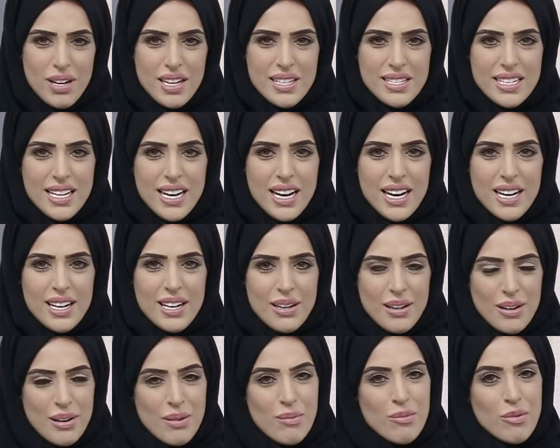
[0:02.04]
الأزياء
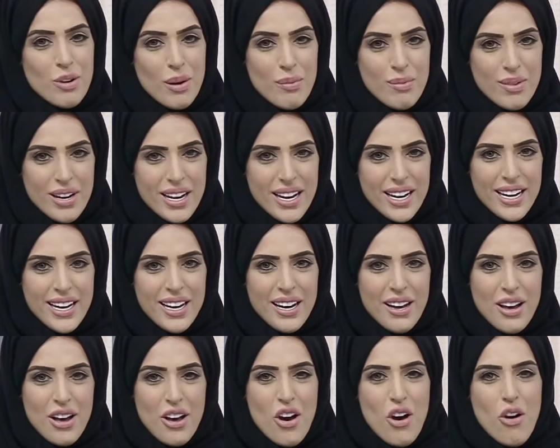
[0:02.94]
للأم وأبنائها
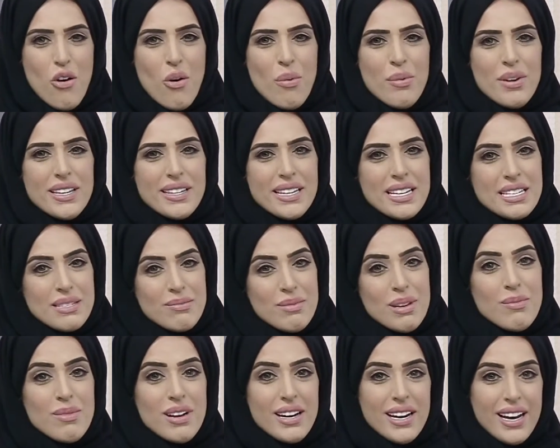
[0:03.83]
ومن
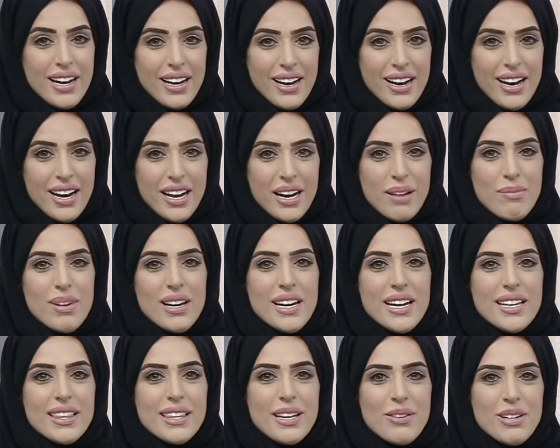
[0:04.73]
التصميم للأقارب إلى
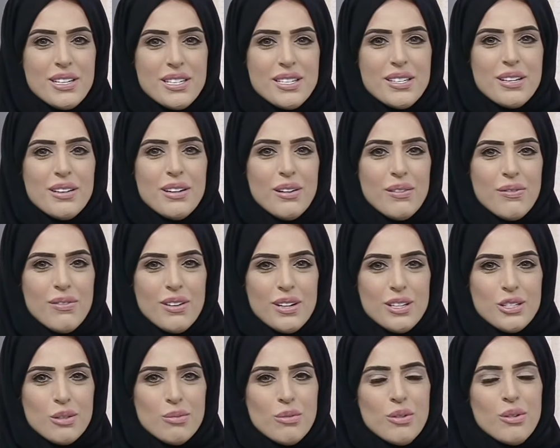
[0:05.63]
التوسع في
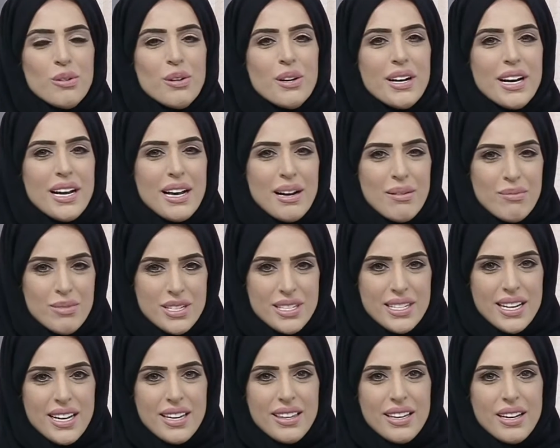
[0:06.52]
الجمهور
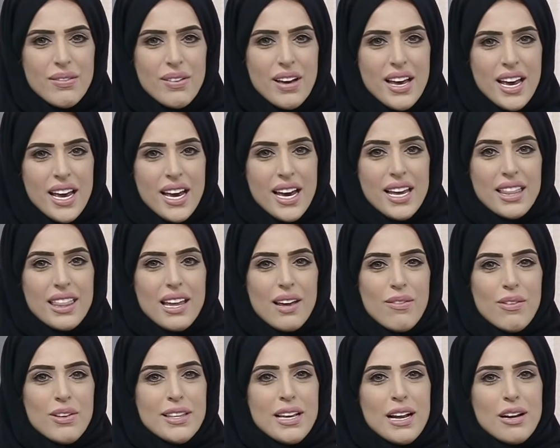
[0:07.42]
المستهدف
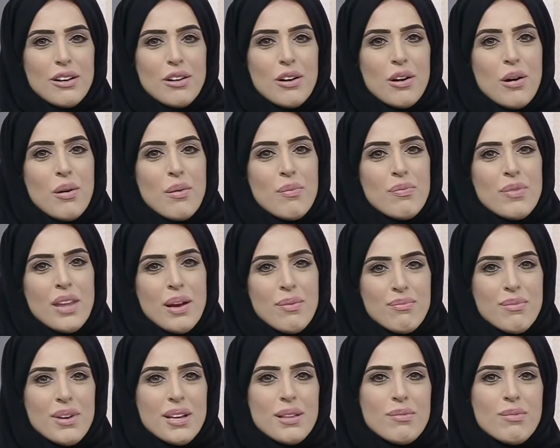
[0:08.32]
ضيفتنا اليوم
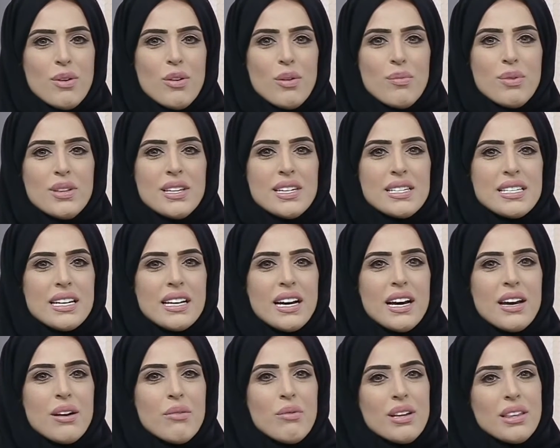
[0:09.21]
نمت موهبة
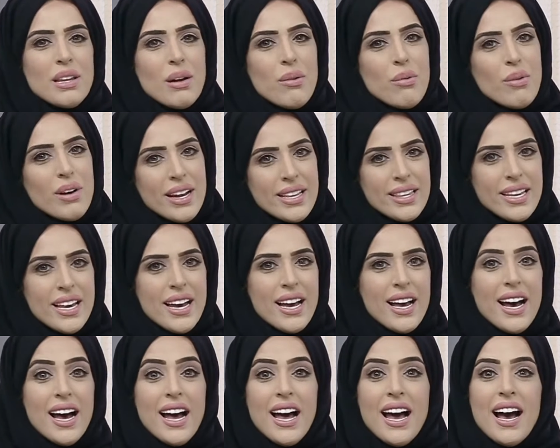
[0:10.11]
الصغر
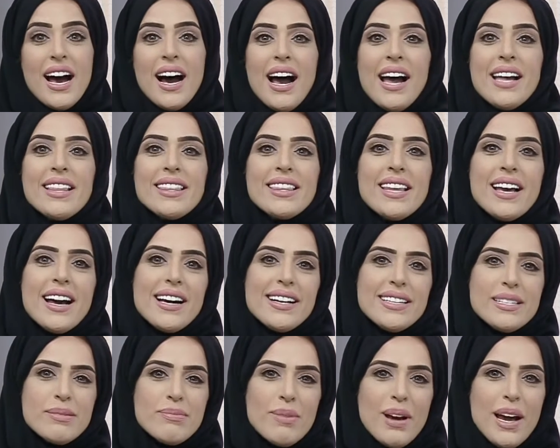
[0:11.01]
وطورتها حتى
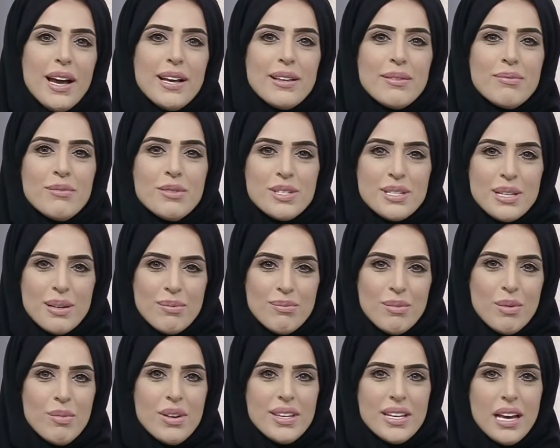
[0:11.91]
أصبحت
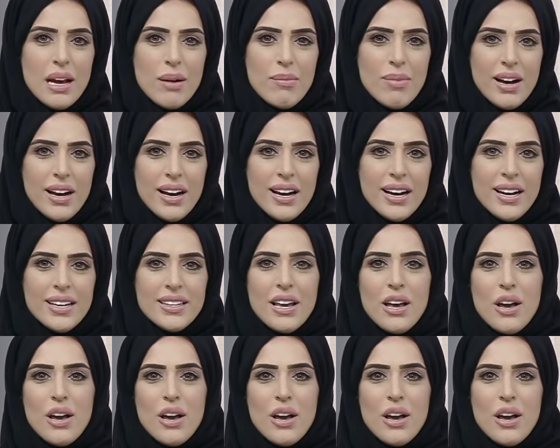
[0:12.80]
مصممة عباءات